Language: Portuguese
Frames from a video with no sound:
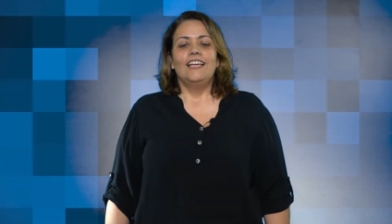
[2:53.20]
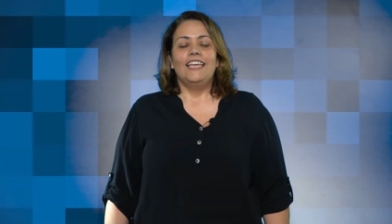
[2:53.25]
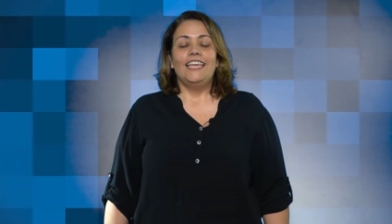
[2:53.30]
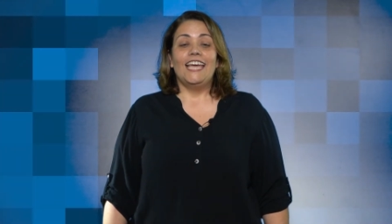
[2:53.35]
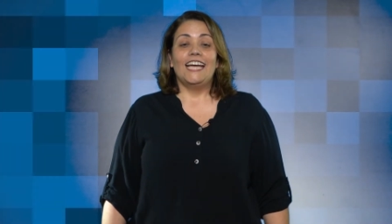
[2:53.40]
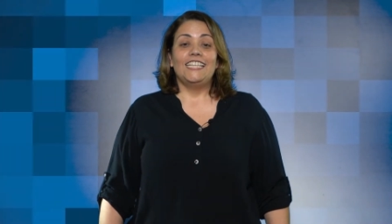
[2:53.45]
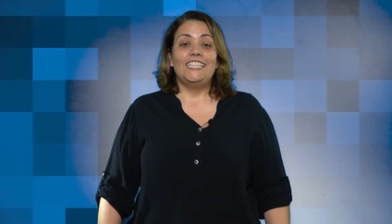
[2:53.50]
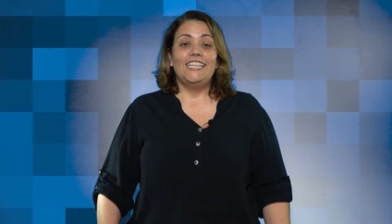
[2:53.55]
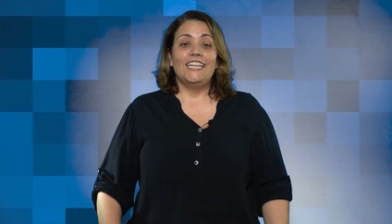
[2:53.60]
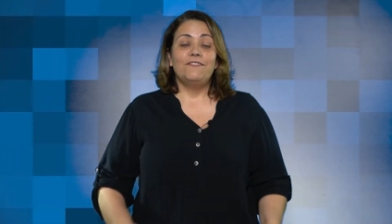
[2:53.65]

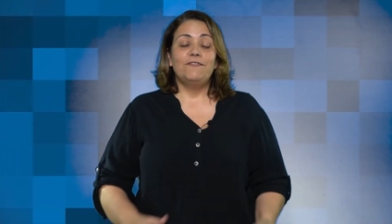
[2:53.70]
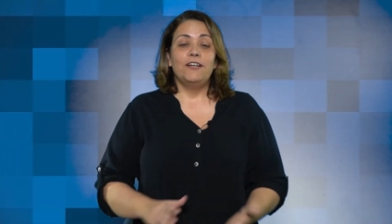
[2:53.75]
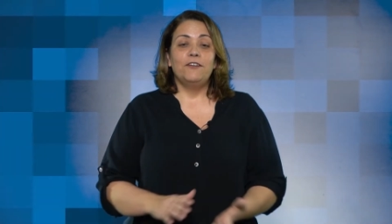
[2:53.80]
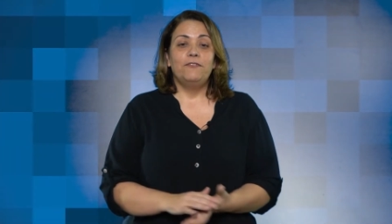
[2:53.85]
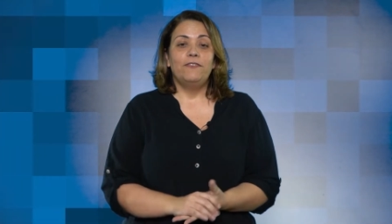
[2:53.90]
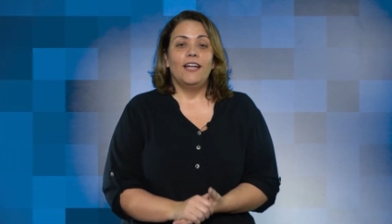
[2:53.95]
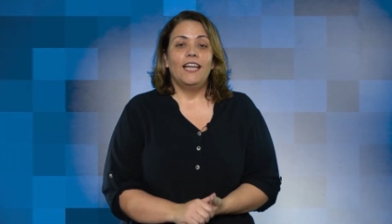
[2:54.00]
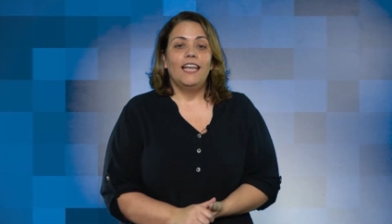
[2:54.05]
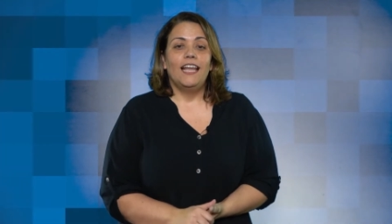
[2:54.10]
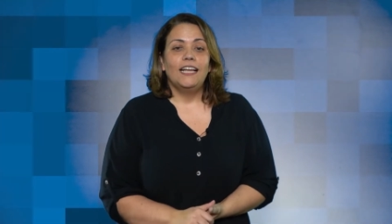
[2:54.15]
E a tia vai
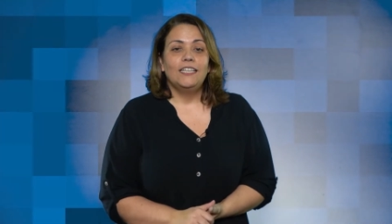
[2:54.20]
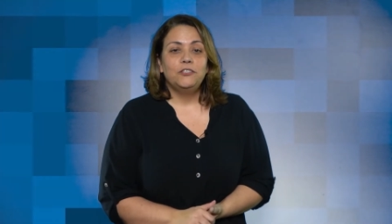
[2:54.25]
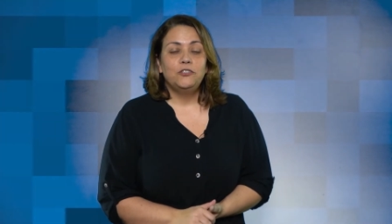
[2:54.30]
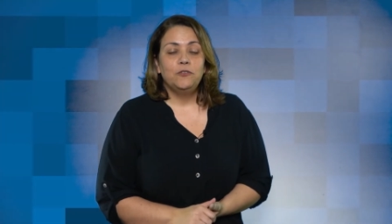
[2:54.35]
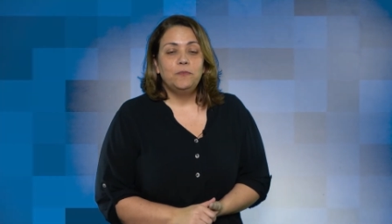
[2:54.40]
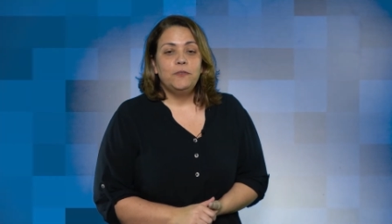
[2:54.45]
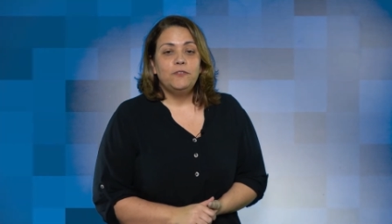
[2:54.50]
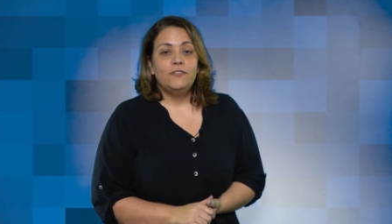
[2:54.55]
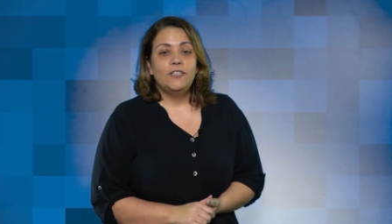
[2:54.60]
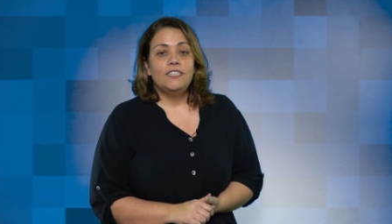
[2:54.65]
falar
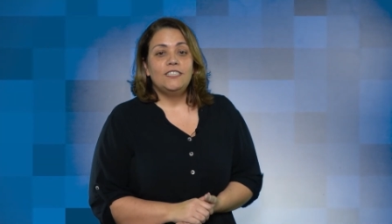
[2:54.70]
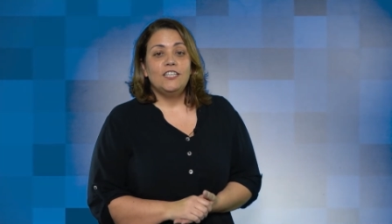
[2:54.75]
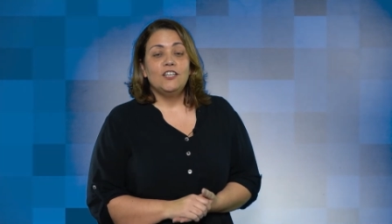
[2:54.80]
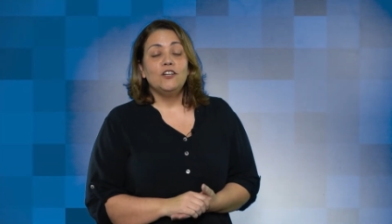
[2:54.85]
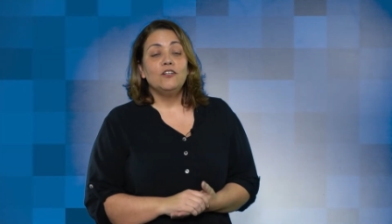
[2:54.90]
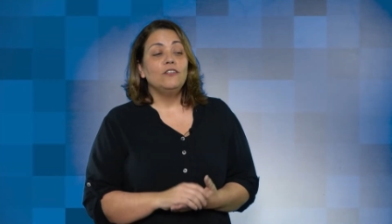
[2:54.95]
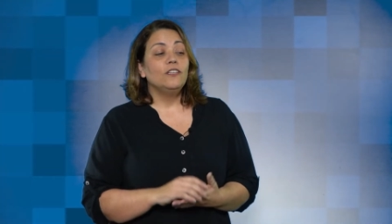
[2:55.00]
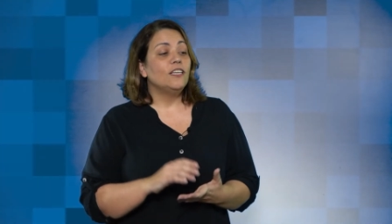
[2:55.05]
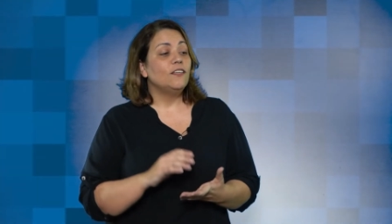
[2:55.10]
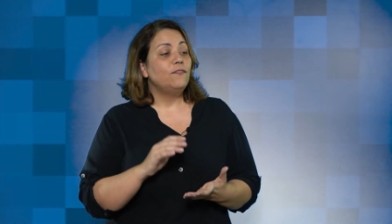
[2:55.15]
sobre um
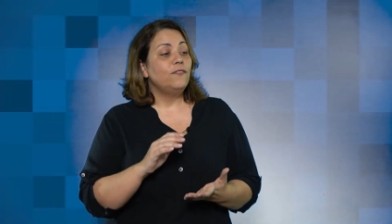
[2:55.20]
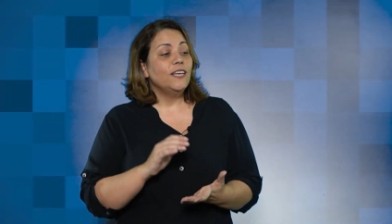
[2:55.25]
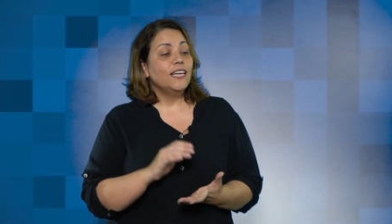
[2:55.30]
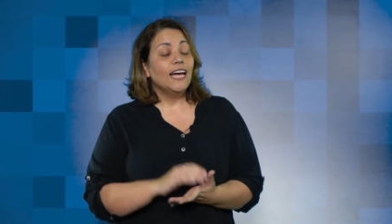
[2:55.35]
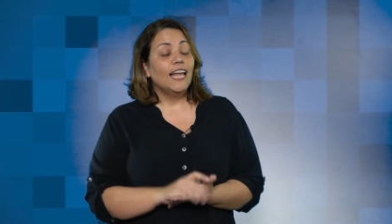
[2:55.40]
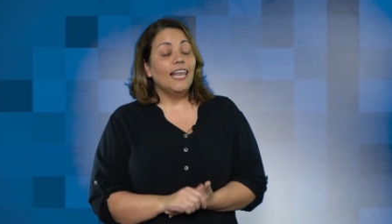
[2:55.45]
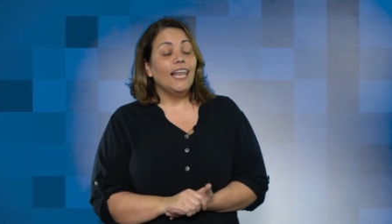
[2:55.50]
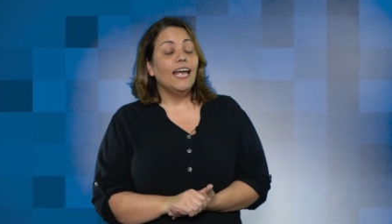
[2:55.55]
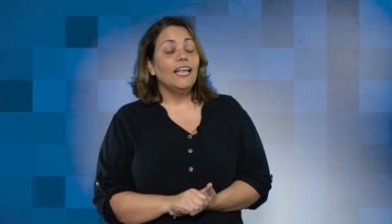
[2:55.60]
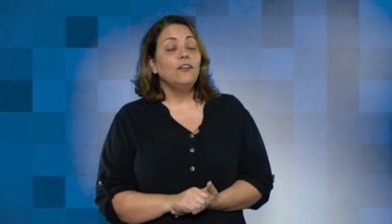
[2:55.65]
versículo que
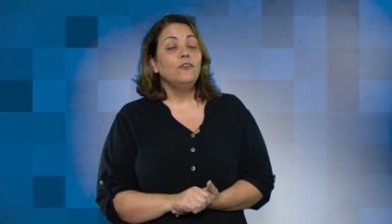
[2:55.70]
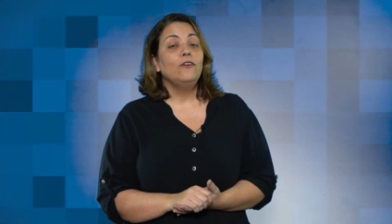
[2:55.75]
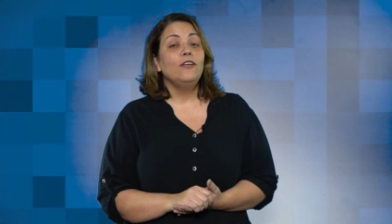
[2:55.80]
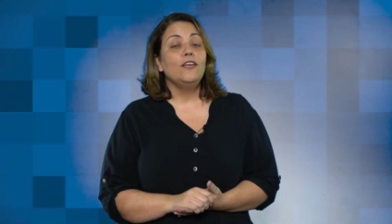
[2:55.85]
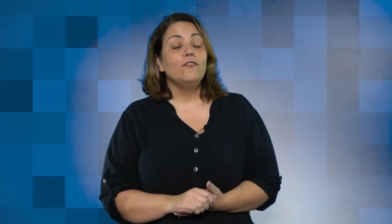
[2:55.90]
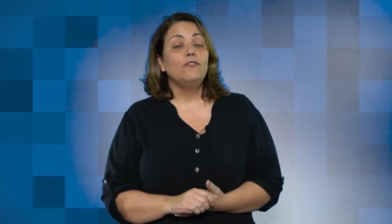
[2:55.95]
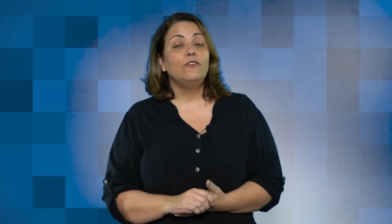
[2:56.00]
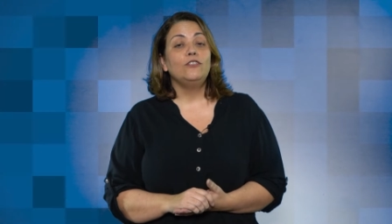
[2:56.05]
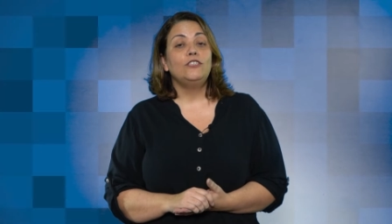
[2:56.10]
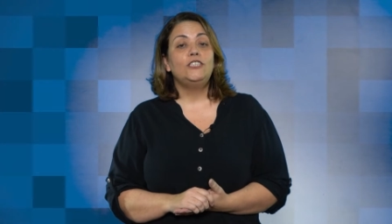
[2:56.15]
fica lá no
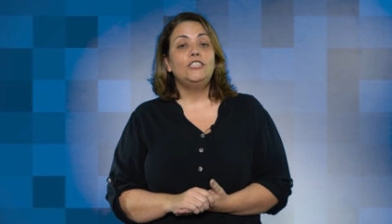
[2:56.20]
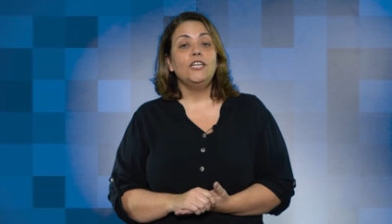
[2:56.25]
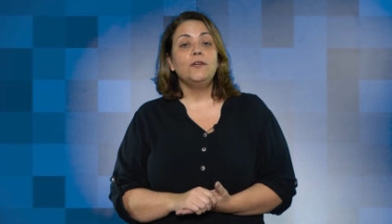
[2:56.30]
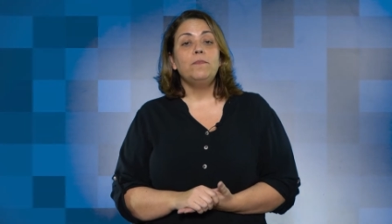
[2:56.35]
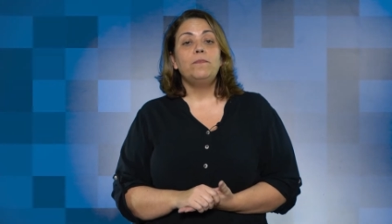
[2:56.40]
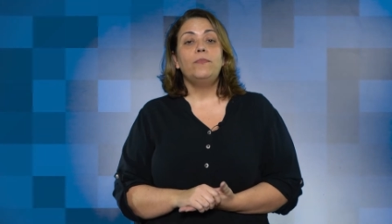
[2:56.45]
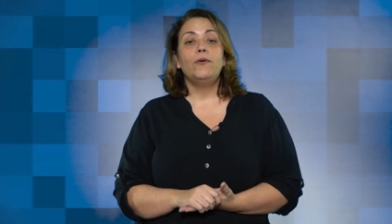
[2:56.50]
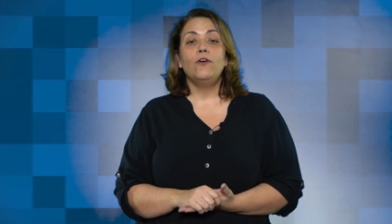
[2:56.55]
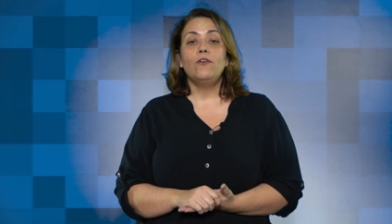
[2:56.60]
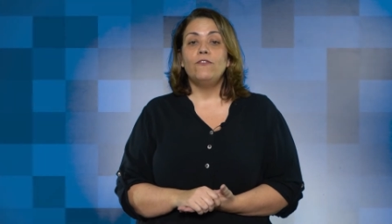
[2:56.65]
livro de
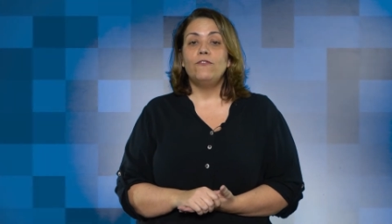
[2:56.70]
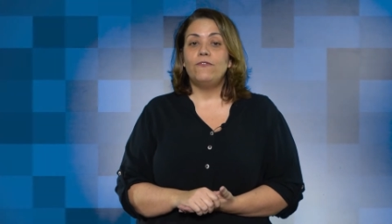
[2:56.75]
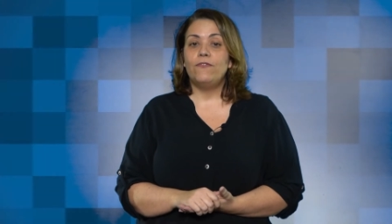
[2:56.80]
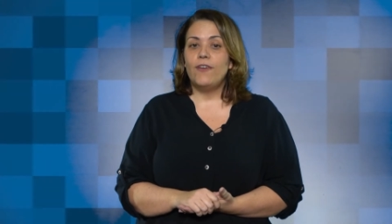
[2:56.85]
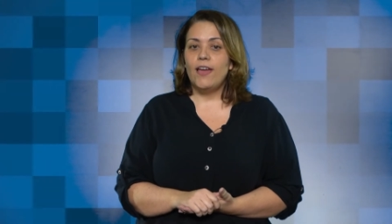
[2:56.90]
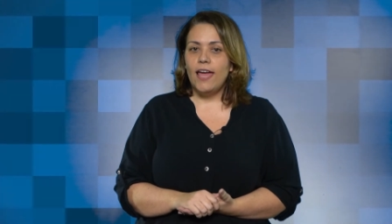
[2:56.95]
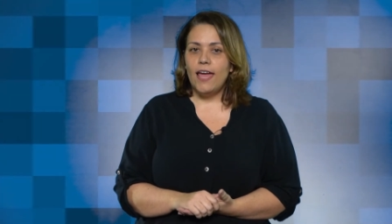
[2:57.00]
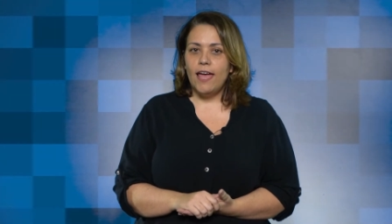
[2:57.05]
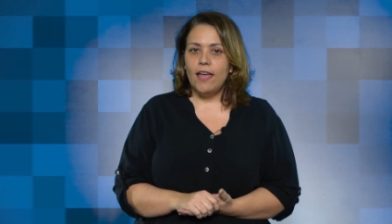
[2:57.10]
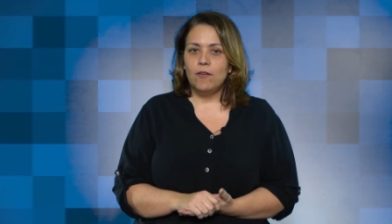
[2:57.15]

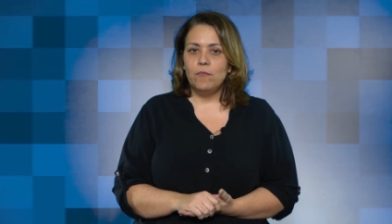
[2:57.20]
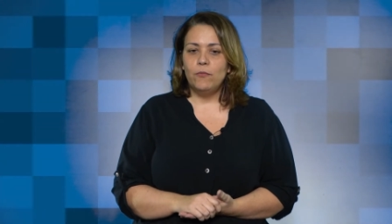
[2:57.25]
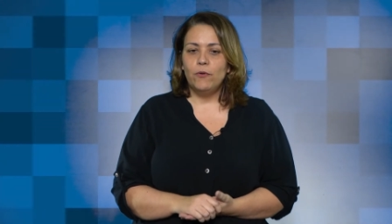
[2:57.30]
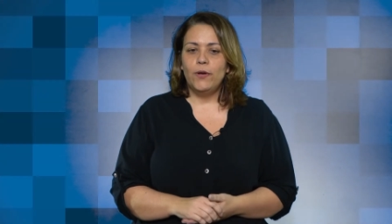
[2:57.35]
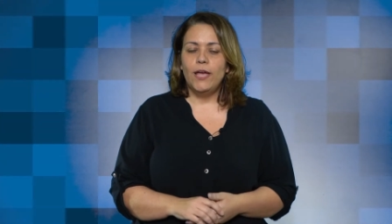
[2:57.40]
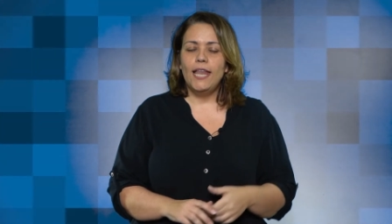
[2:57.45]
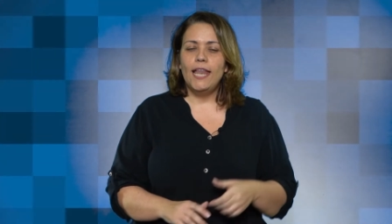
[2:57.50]
Provérbio.